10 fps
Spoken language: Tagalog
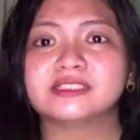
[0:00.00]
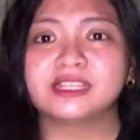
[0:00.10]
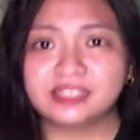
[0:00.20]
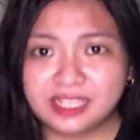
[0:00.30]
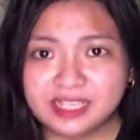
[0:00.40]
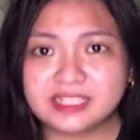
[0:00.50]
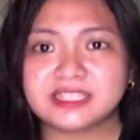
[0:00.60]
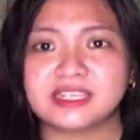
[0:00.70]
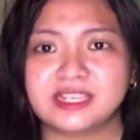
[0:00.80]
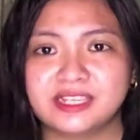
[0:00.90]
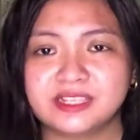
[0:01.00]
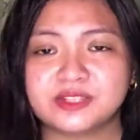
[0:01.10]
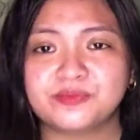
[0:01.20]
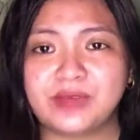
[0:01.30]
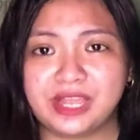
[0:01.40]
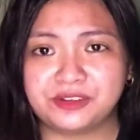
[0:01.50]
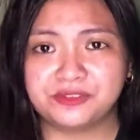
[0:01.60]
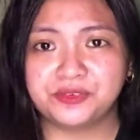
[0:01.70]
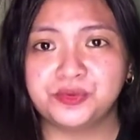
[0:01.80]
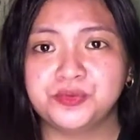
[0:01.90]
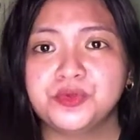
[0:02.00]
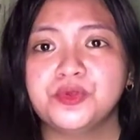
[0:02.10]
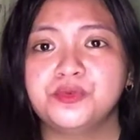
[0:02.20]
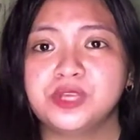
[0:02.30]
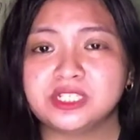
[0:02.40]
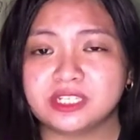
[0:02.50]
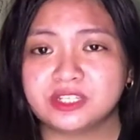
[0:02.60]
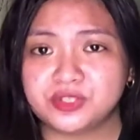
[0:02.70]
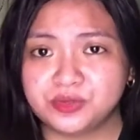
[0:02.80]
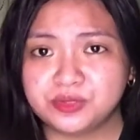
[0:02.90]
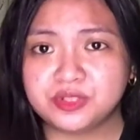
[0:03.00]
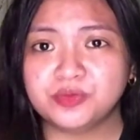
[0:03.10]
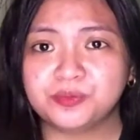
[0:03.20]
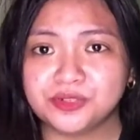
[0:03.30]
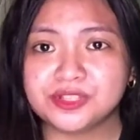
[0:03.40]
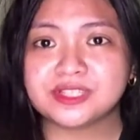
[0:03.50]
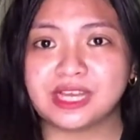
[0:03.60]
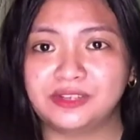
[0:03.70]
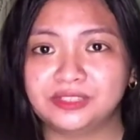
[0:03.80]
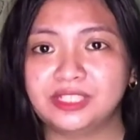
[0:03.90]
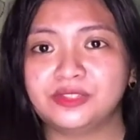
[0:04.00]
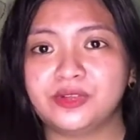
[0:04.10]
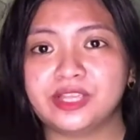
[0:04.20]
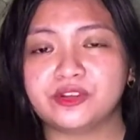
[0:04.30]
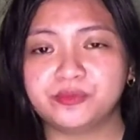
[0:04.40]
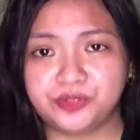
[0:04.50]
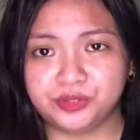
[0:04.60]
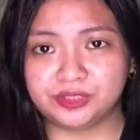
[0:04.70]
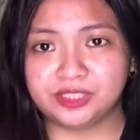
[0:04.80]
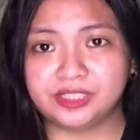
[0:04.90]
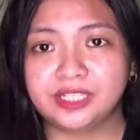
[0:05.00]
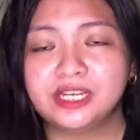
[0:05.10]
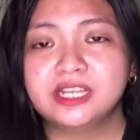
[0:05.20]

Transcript: The next is microphone which is used to put sound into a computer.